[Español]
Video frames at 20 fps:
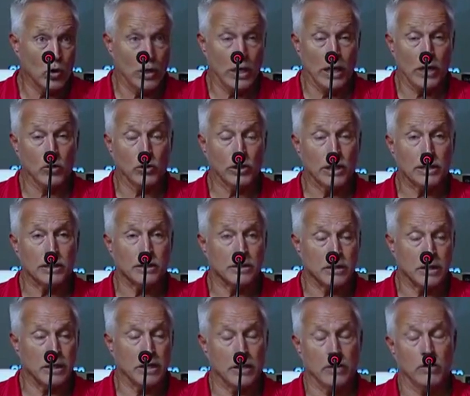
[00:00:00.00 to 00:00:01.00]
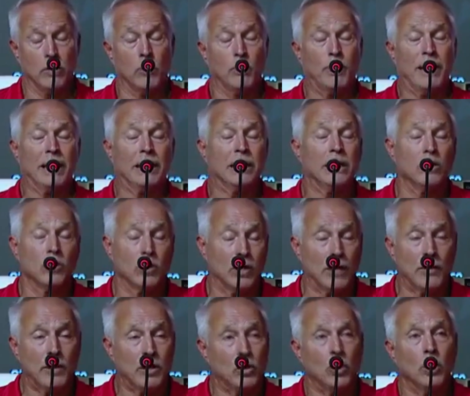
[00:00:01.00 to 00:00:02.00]
en otros partidos que he
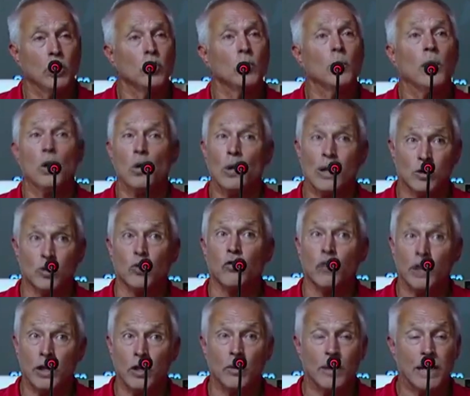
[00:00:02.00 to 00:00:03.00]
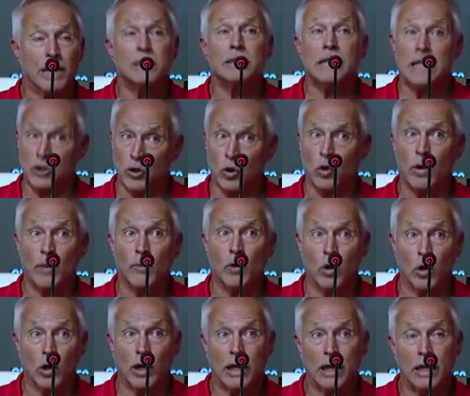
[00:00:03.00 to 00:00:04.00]
visto de Newell lo ha sufrido más, eso lo hemos
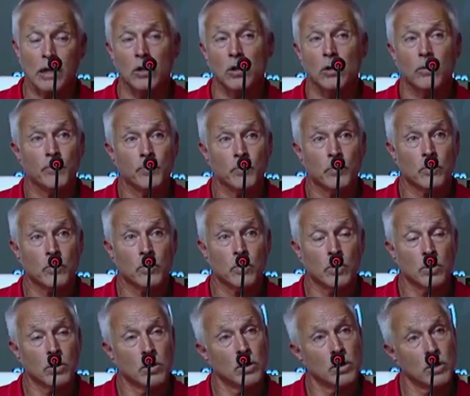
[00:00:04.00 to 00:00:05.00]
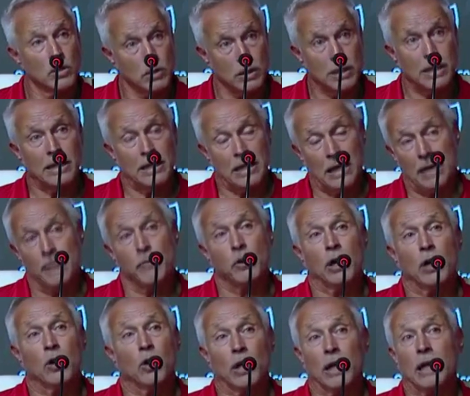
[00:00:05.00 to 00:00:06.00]
corregido y tenemos que
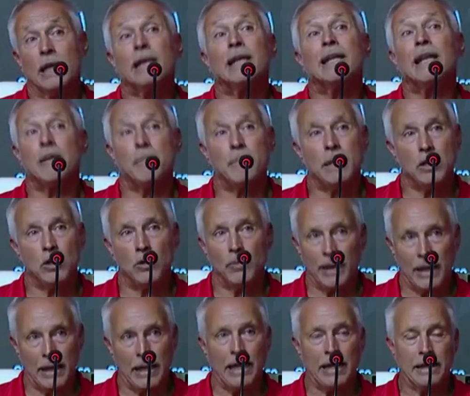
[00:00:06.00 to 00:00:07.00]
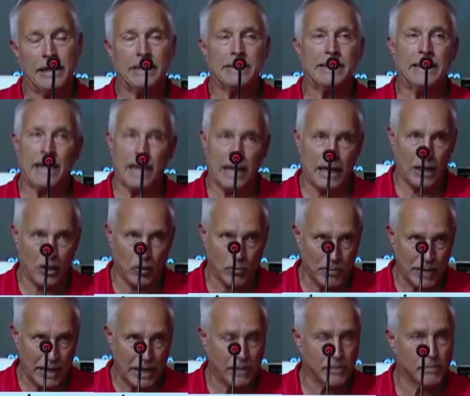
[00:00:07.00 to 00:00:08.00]
corregir del medio para adelante, llegarle con
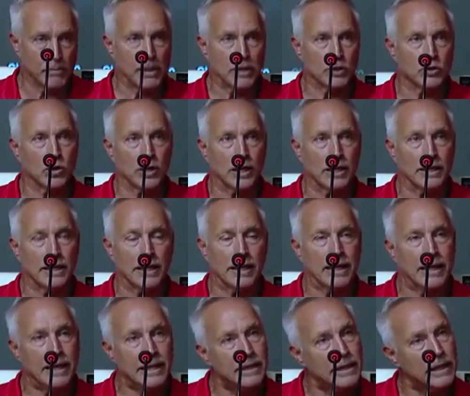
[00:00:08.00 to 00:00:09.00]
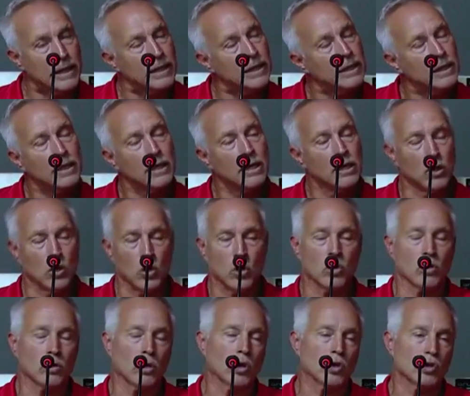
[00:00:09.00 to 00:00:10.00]
mayor cantidad de gente,
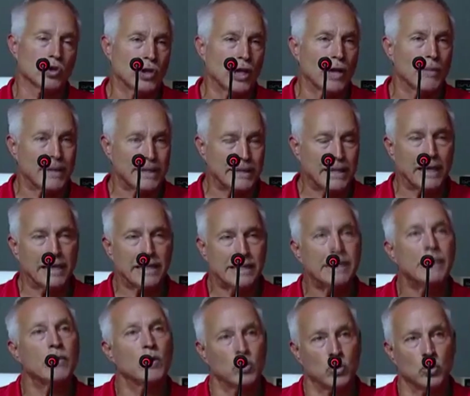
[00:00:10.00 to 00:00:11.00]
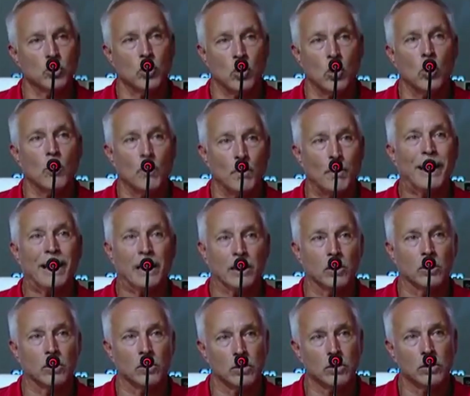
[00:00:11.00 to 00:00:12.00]
con, ser más agresivo, eso yo lo
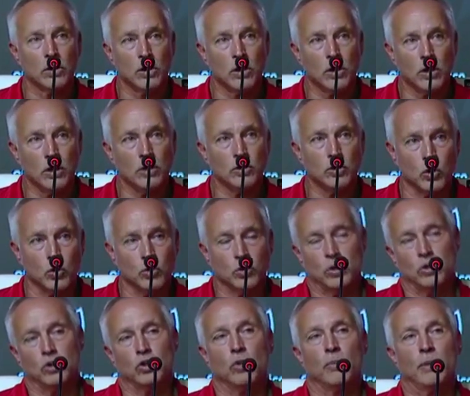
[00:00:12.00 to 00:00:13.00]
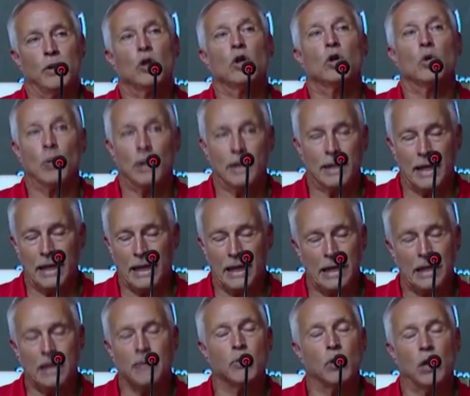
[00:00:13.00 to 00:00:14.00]
comparto. yo me doy cuenta que el
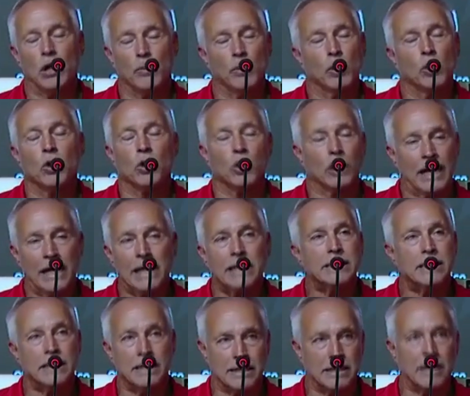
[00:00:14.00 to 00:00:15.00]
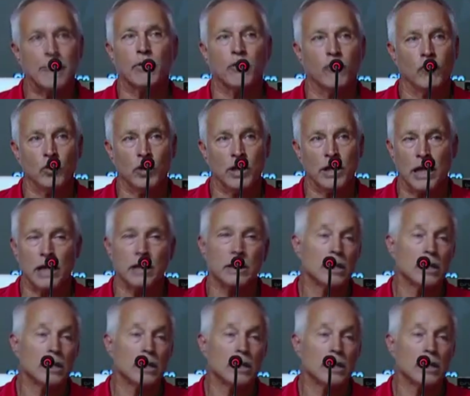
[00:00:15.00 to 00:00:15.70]
equipo a lo mejor carece de esa profundidad.